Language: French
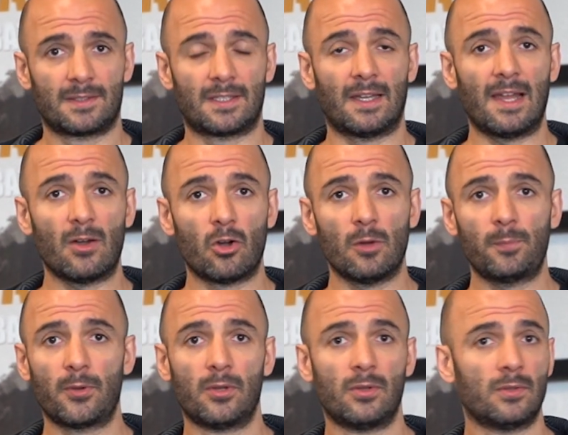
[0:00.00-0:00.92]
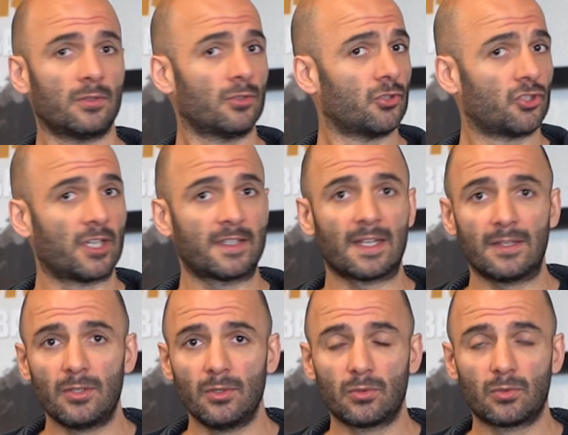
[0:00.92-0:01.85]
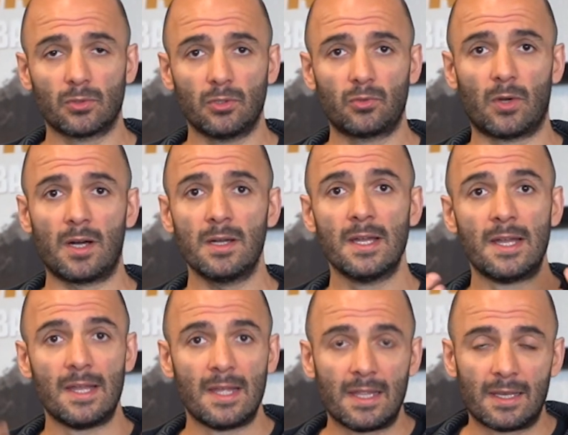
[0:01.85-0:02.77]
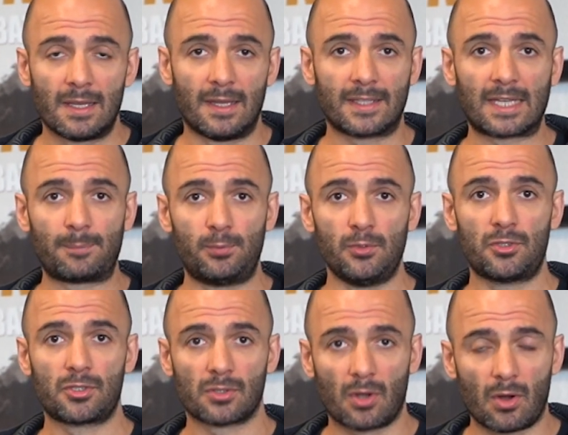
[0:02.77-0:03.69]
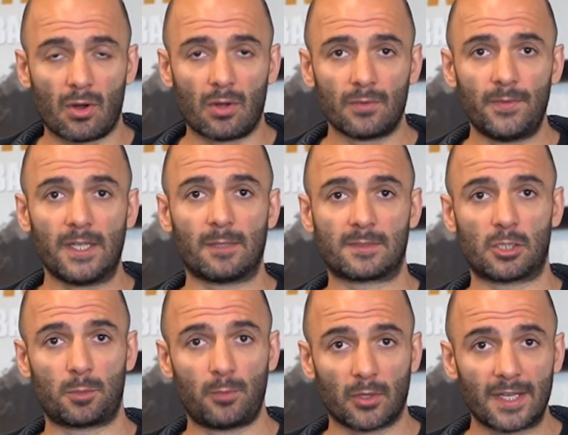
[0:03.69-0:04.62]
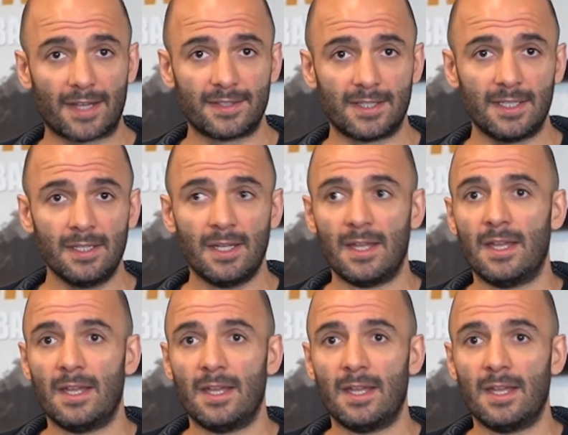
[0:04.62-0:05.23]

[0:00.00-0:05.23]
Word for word: tiens la rampe, jette un œil autour de toi, la capuche enlevée, comme ça tu peux regarder.